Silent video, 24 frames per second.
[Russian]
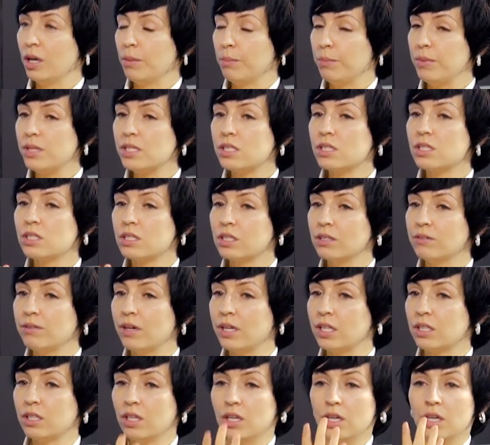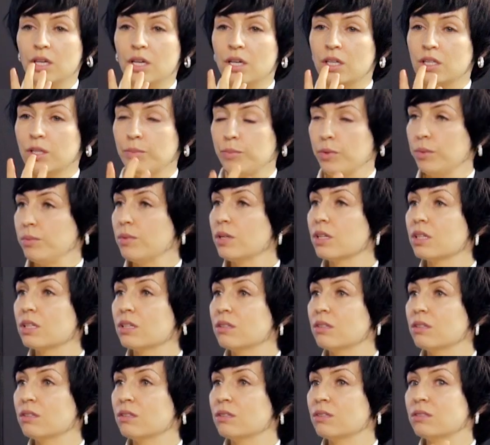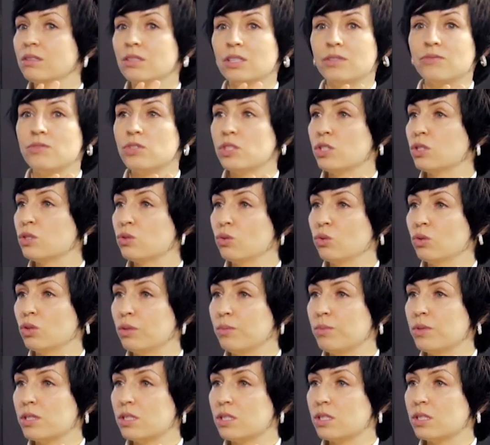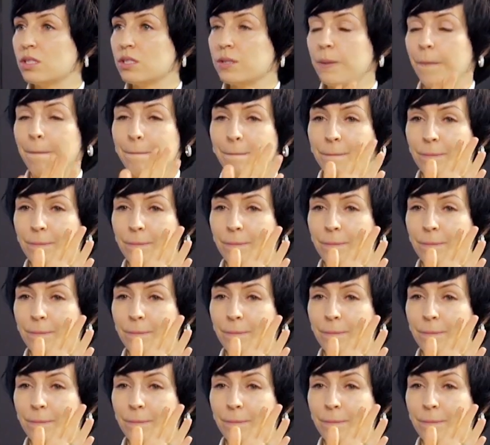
Бизнес говорит, например, э, инвестиционный бизнес,